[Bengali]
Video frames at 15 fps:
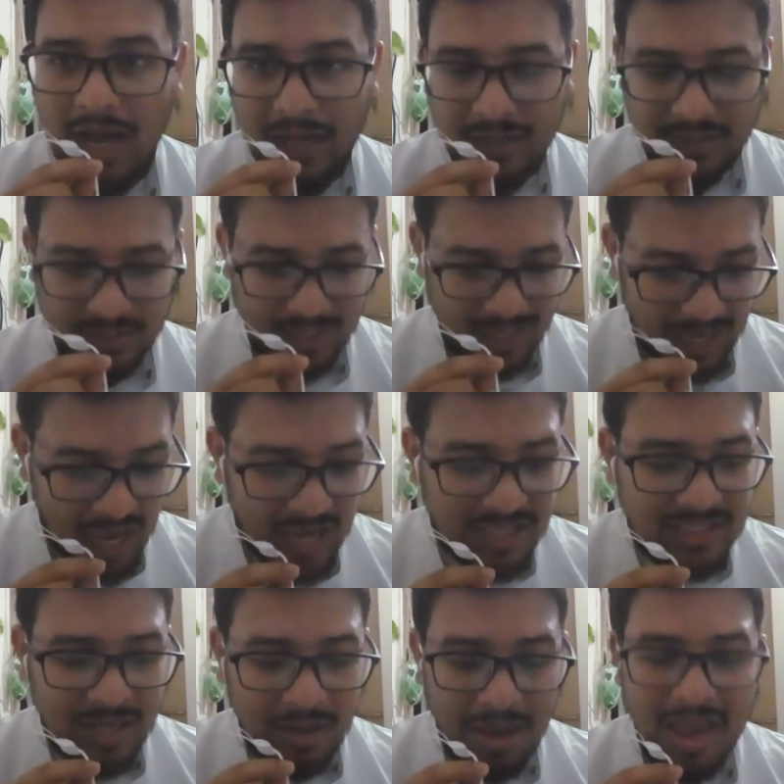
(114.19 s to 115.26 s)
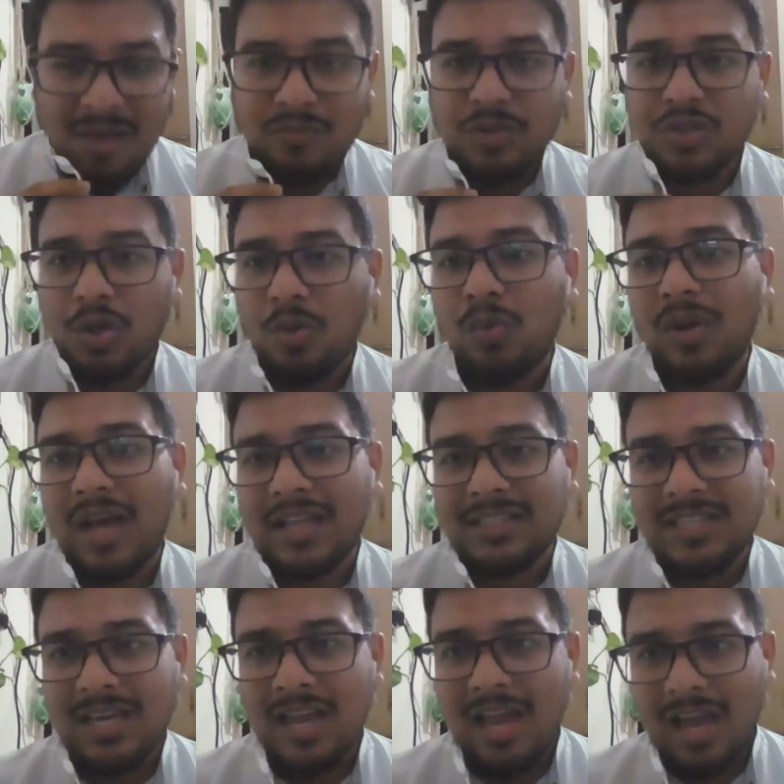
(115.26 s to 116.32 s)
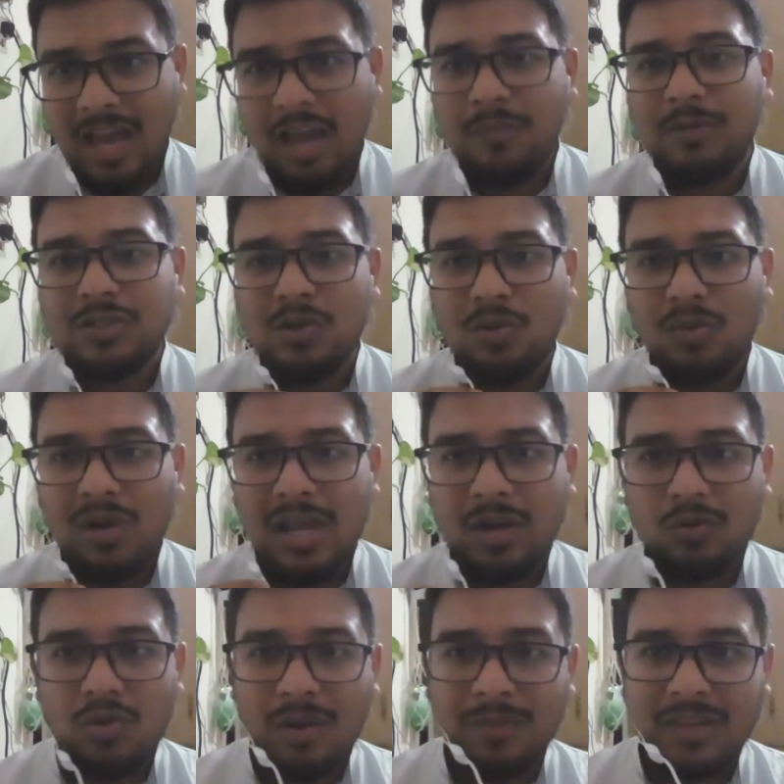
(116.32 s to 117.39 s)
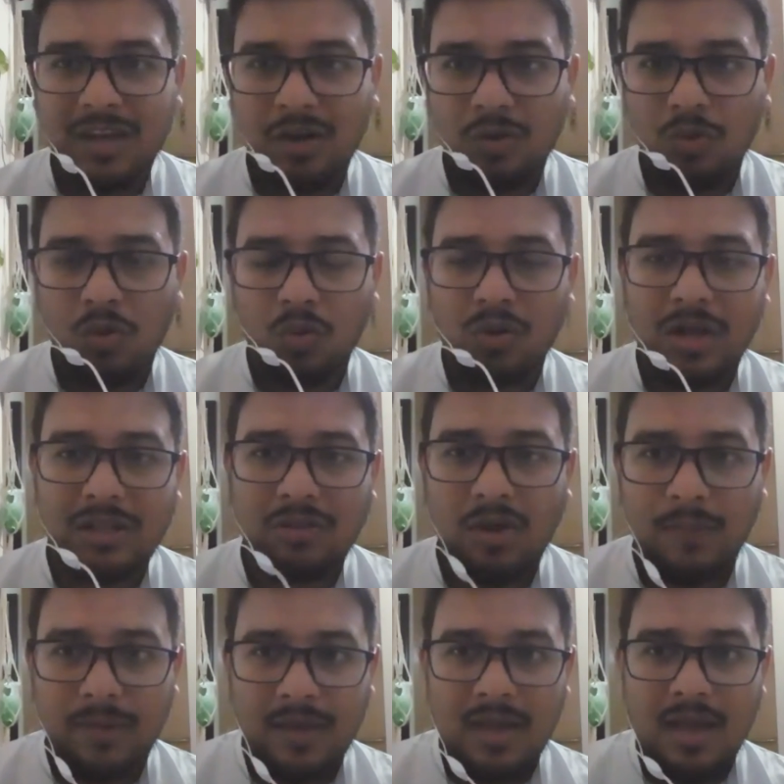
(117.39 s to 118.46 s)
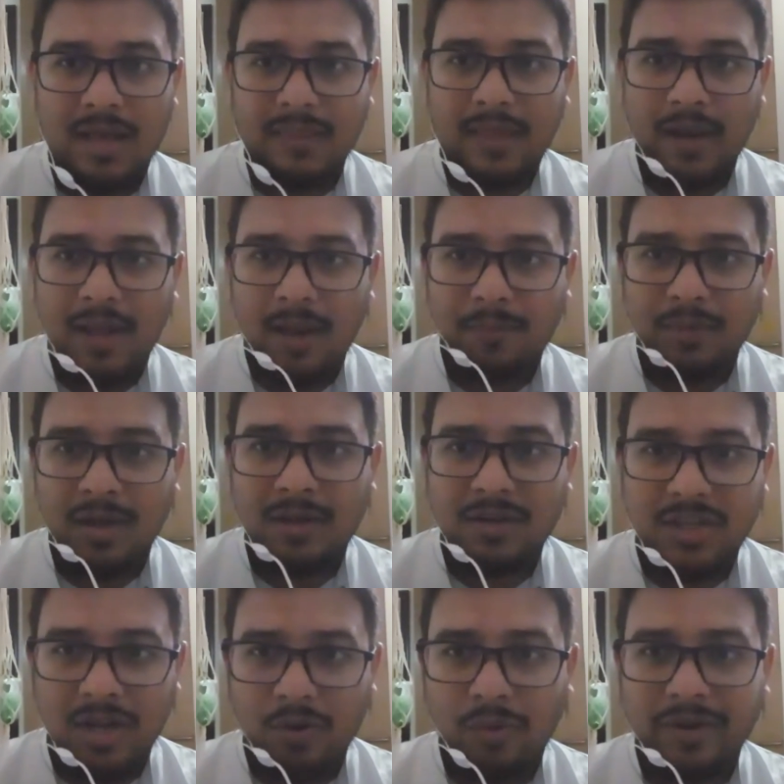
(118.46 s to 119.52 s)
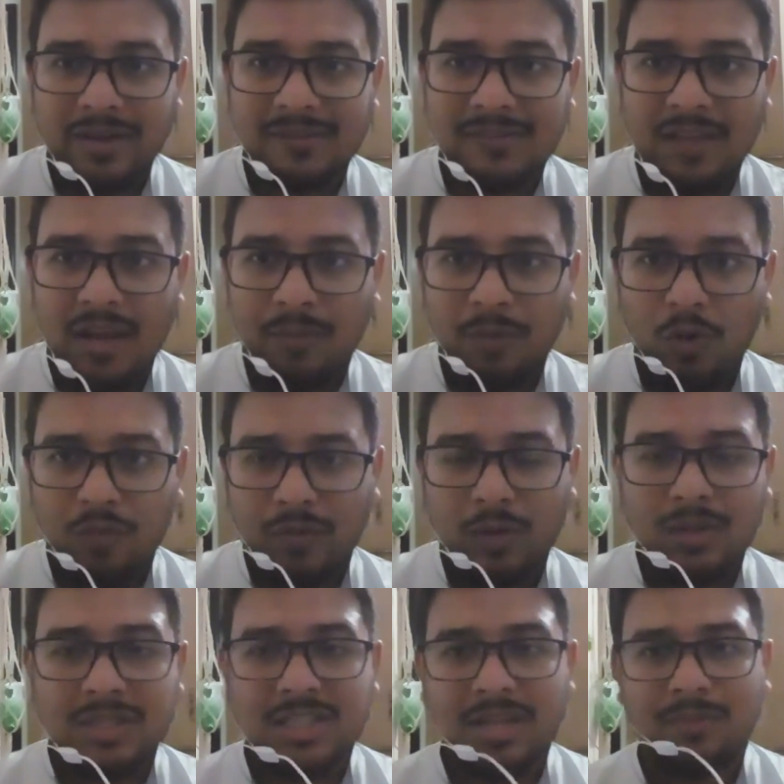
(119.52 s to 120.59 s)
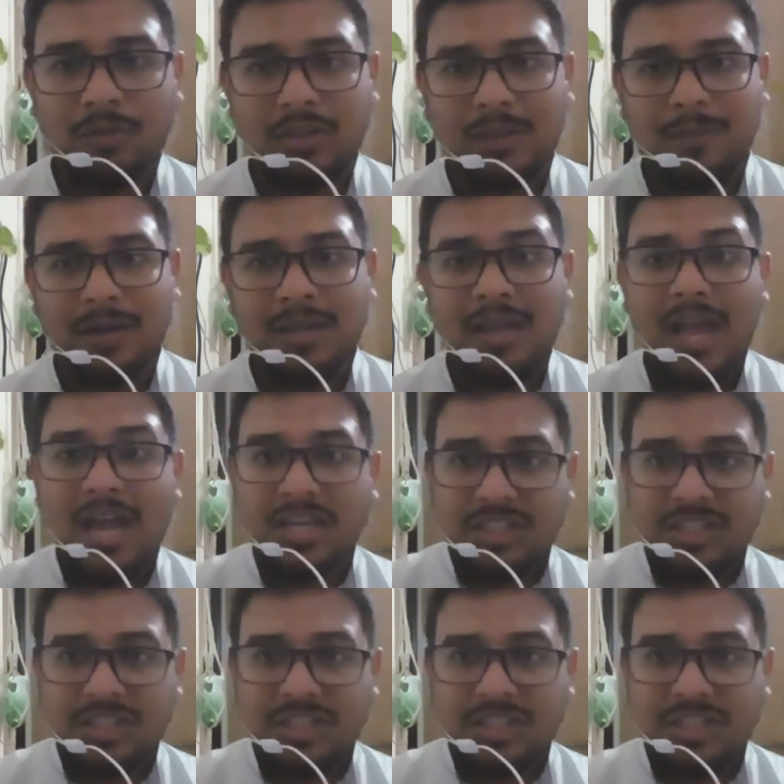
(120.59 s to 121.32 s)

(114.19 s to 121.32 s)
আর এই যে এই বিষয়গুলো আছে এই বিষয়গুলো একটু আমাদেরকে একটু লক্ষ্য রাখতে হবে তাহলে আমরা ডিয়ার অডিয়েন্স তাহলে আমরা ওভারঅল যেটা বলতে পারি